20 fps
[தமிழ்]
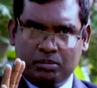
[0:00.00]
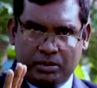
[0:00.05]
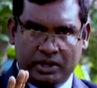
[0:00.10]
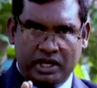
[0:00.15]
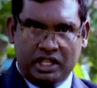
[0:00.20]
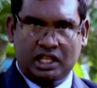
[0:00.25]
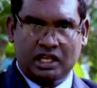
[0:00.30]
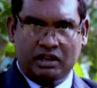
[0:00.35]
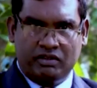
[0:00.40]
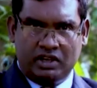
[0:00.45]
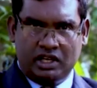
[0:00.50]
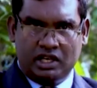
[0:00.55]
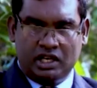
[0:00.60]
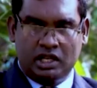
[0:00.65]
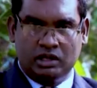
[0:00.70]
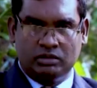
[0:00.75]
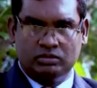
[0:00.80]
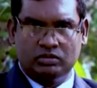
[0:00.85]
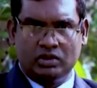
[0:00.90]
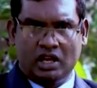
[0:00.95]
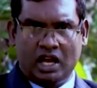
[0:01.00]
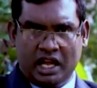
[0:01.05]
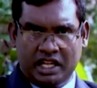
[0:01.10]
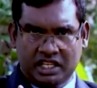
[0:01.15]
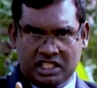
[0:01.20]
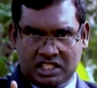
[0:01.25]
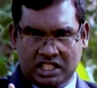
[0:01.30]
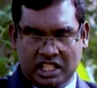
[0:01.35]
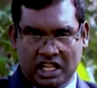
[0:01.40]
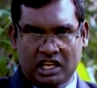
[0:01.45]
பிடிக்க வேண்டும்
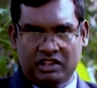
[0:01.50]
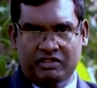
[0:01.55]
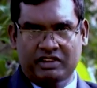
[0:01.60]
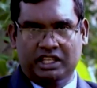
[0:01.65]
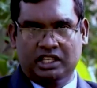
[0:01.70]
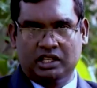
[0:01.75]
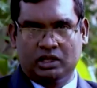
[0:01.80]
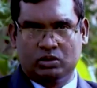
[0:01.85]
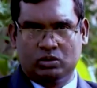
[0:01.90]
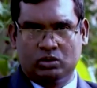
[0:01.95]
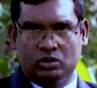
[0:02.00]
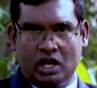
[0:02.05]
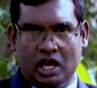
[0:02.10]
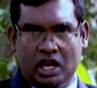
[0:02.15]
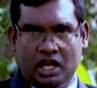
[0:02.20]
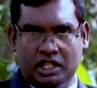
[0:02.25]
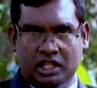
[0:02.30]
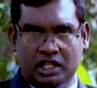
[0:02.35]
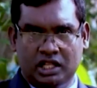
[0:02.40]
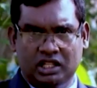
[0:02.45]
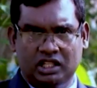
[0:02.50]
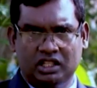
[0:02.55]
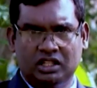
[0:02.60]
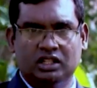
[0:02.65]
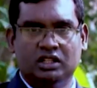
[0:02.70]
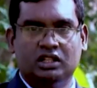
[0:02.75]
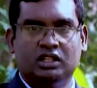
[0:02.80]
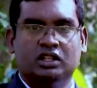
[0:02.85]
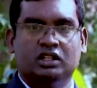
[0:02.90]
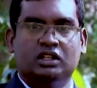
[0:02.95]
ஐஸ் தண்ணி வைக்கக்கூடாது
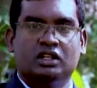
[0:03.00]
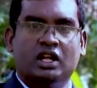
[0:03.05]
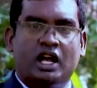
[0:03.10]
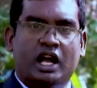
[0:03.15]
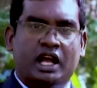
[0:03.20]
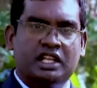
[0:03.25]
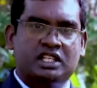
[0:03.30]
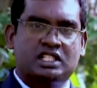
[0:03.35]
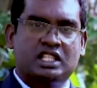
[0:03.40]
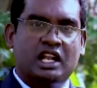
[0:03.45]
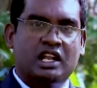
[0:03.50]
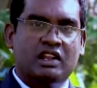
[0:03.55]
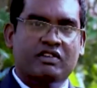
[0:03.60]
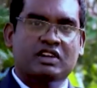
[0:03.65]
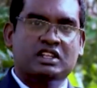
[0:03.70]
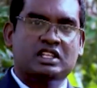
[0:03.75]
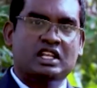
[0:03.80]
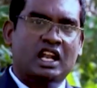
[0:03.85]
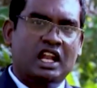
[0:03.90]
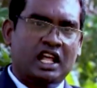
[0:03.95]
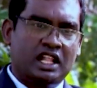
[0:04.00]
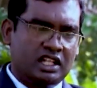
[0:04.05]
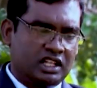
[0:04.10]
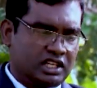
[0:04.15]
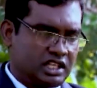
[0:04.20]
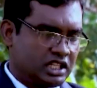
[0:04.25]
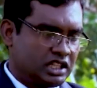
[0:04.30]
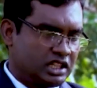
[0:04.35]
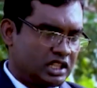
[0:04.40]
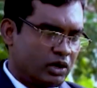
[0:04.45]
ஐஸ் தண்ணி வைச்சால் அது
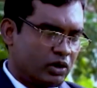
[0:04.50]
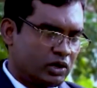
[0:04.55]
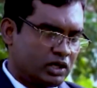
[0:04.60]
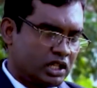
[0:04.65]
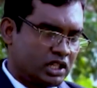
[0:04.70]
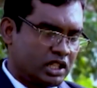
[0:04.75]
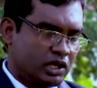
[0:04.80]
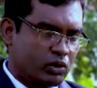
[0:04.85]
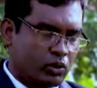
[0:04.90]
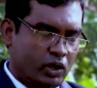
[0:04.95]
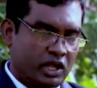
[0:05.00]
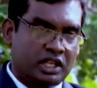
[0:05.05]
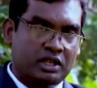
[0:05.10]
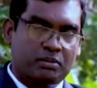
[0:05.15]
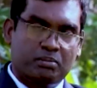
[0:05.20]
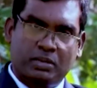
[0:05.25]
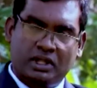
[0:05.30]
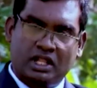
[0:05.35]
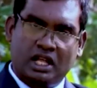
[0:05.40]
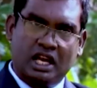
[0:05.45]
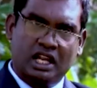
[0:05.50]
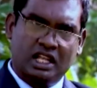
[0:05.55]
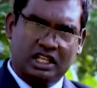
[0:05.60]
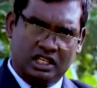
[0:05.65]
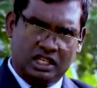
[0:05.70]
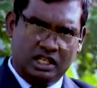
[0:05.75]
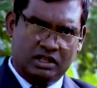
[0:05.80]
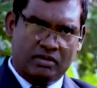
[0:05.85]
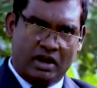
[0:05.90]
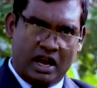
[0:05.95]
ரத்த ஓட்டத்தை குறைப்பதால்
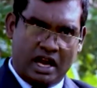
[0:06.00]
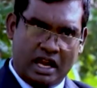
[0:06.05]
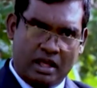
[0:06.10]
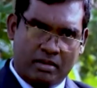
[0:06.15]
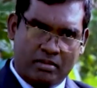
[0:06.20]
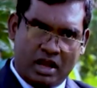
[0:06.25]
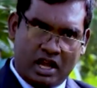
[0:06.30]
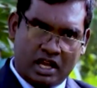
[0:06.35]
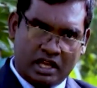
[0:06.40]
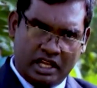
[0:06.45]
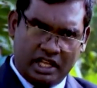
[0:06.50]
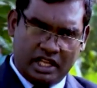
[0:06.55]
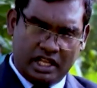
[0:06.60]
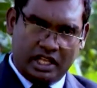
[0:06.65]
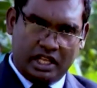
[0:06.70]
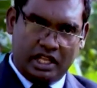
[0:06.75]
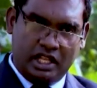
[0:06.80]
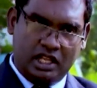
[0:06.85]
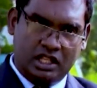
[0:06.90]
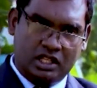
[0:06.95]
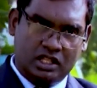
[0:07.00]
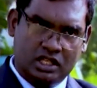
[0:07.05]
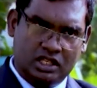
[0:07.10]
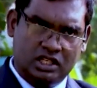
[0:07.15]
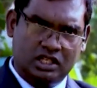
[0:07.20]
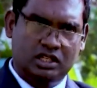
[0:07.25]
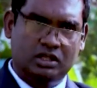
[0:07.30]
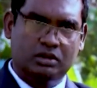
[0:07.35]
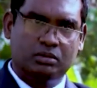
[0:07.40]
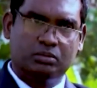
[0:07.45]
இன்னும் ஆழமாக எரிஞ்சு
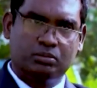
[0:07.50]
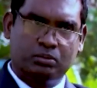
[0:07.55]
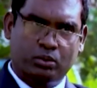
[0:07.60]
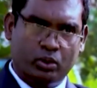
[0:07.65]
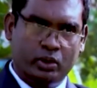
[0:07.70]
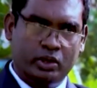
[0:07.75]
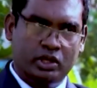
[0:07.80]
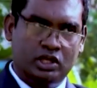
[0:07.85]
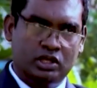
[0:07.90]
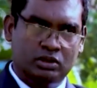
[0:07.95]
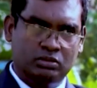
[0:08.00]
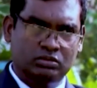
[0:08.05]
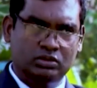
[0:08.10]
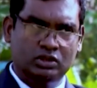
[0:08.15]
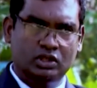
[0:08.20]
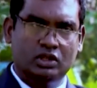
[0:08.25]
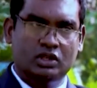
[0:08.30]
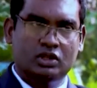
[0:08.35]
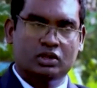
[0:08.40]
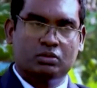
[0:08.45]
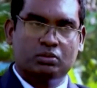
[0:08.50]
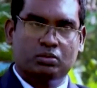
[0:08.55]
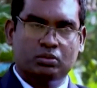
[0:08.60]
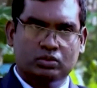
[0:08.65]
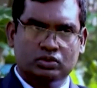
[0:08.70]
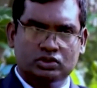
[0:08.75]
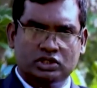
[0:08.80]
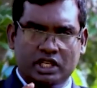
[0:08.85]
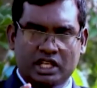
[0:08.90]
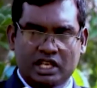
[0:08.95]
போயிடும்
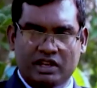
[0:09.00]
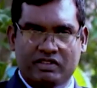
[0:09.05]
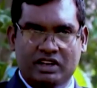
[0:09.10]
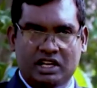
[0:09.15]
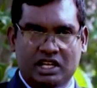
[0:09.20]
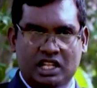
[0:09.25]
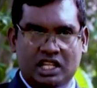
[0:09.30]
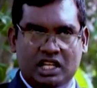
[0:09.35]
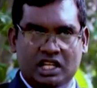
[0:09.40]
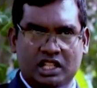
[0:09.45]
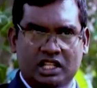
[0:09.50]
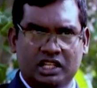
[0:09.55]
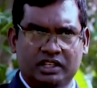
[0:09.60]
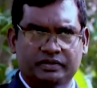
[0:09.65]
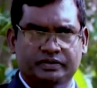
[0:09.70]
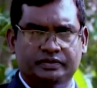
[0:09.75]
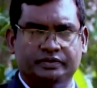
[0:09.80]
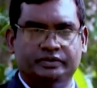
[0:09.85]
செய்ய வேண்டியது